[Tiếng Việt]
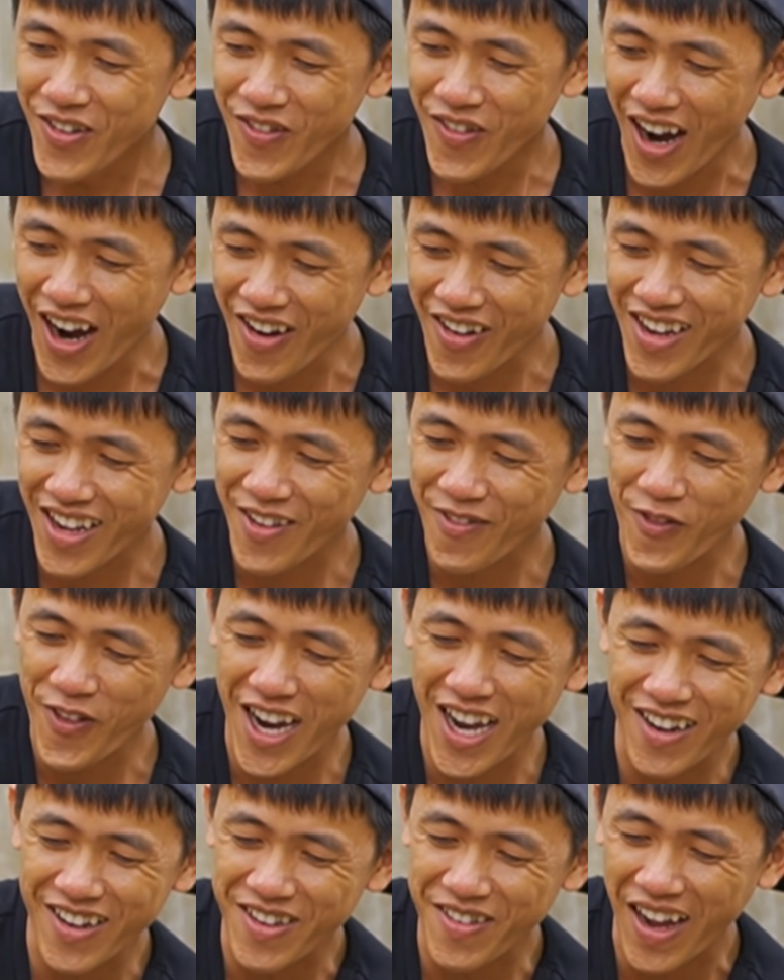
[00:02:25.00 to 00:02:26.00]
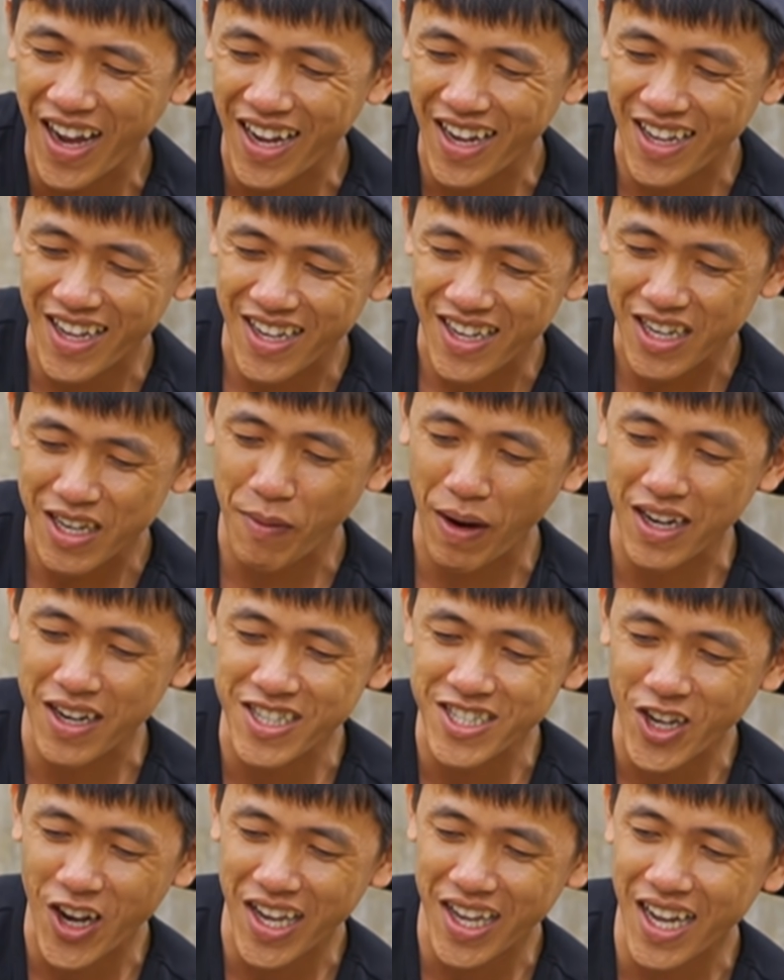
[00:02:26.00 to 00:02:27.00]
Wow rất là phê luôn các bạn Cái bảnh
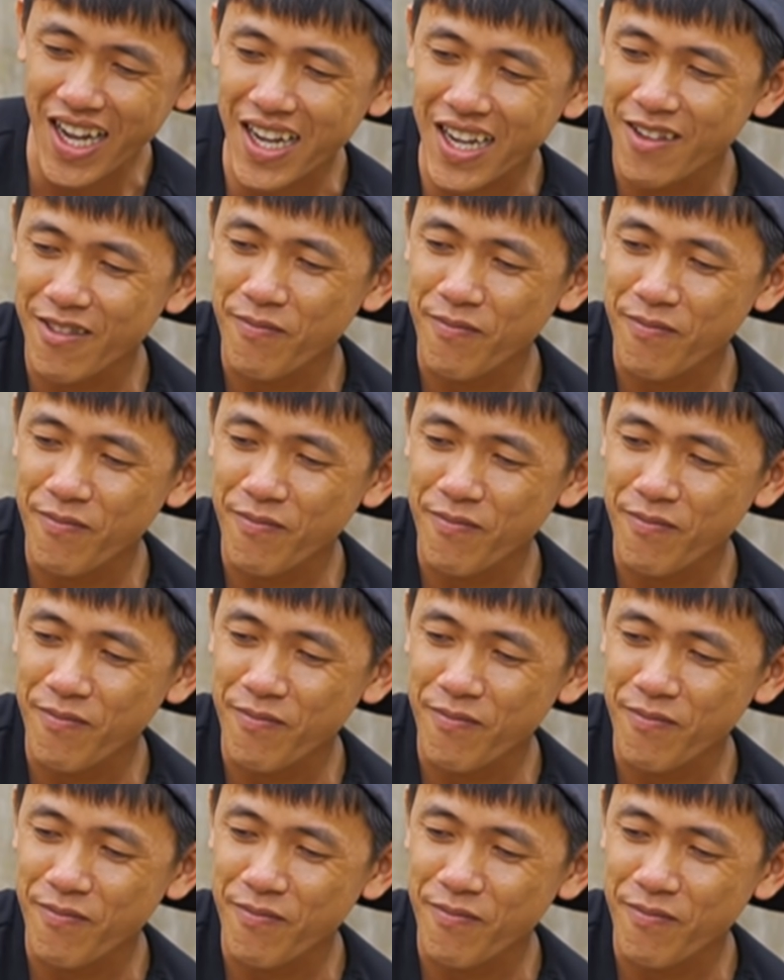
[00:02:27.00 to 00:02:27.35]
nó xoay á